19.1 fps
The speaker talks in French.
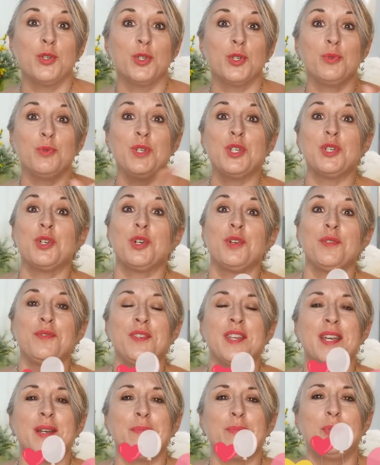aujourd'hui je
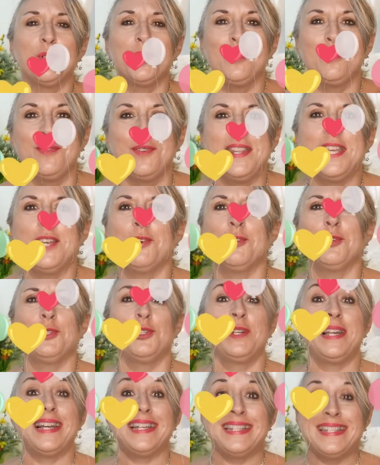reviens pour une vidéo
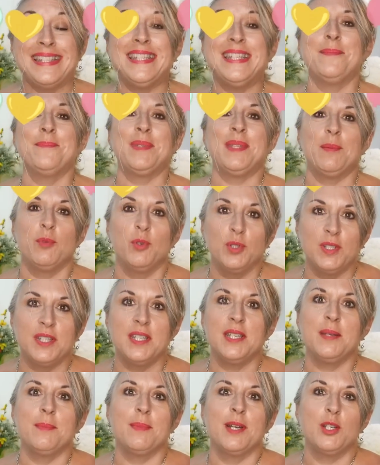de la team des
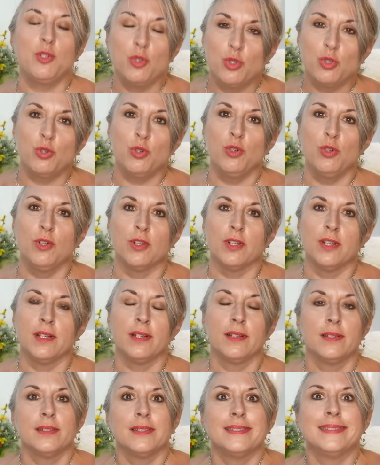beautés majuscules.
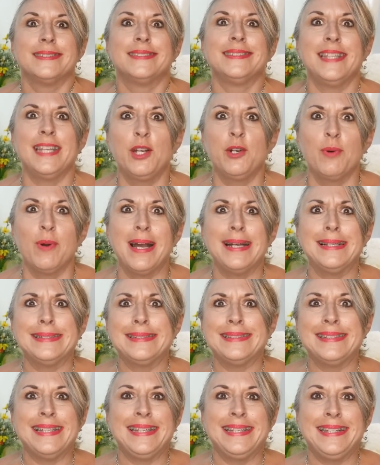C'est quoi
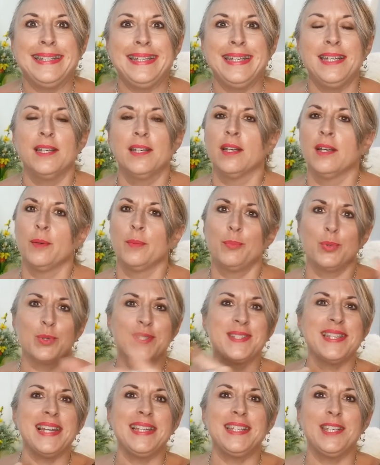C'est qui pour
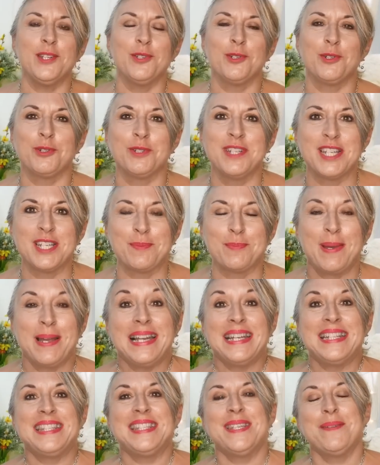celles qui ne connaissent pas,
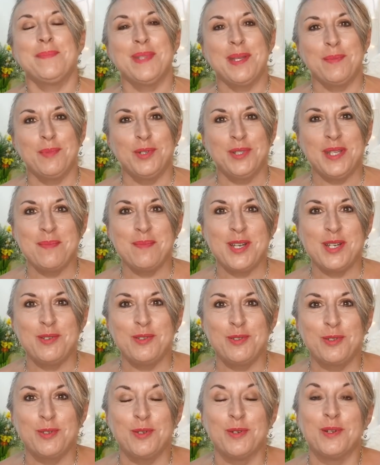la team des beautés
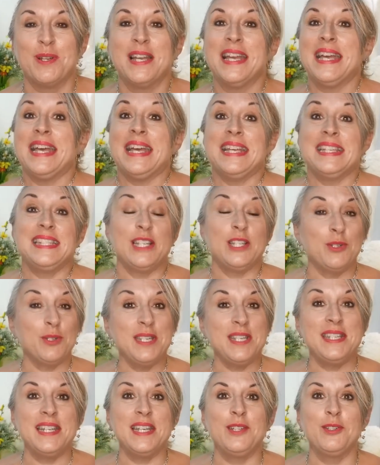majuscules, c'est
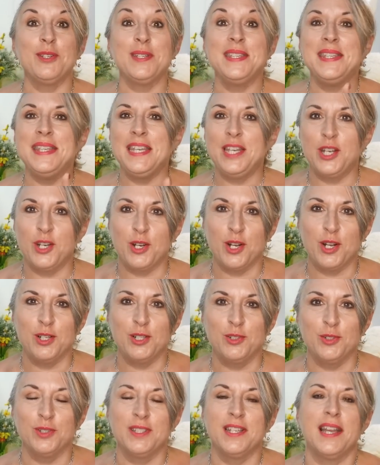une idée de
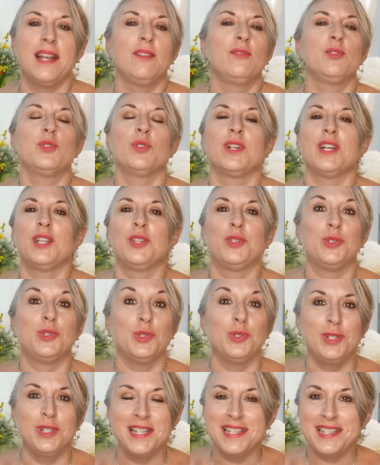Nicole Tonnel. Vous aurez
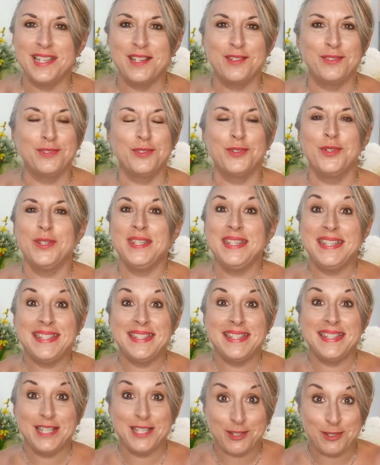toutes les infos
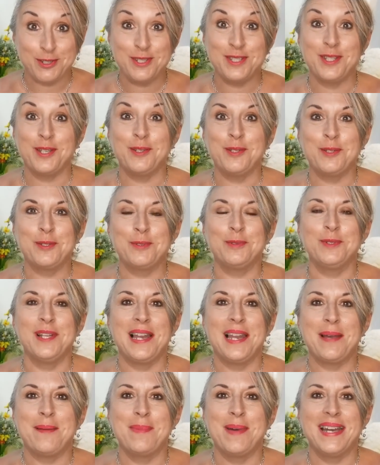ici, juste en dessous
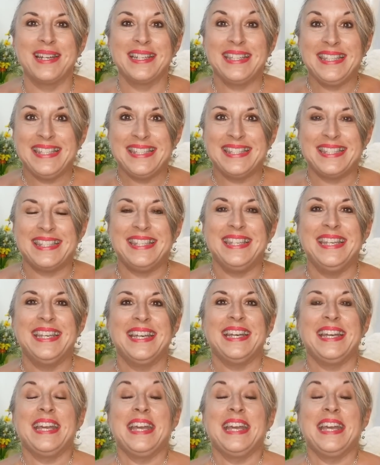dans la barre ici.